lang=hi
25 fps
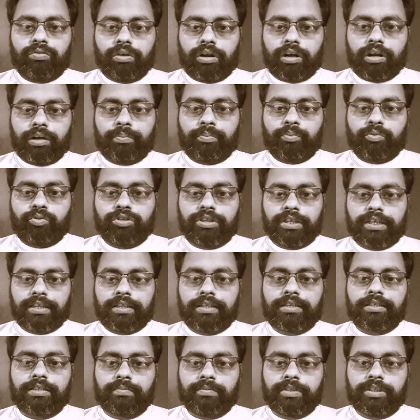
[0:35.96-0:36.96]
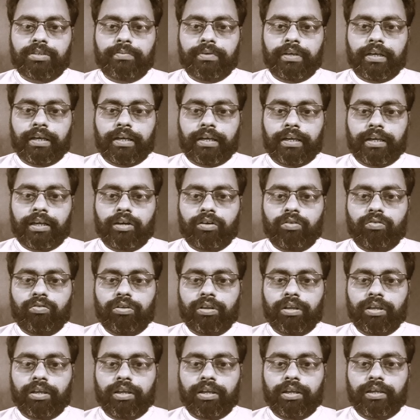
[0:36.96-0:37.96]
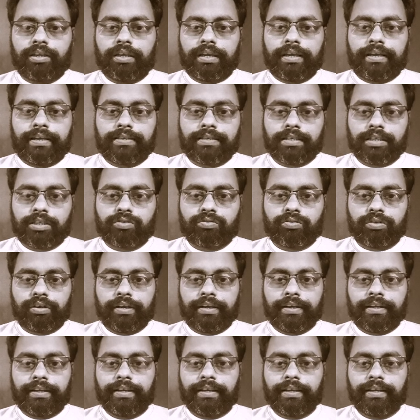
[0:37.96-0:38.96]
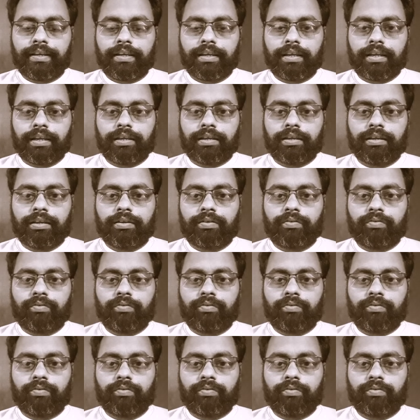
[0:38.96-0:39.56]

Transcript: तो आपको ज़्यादा समझ में आएगा और ये ऐसा सोनेट है कि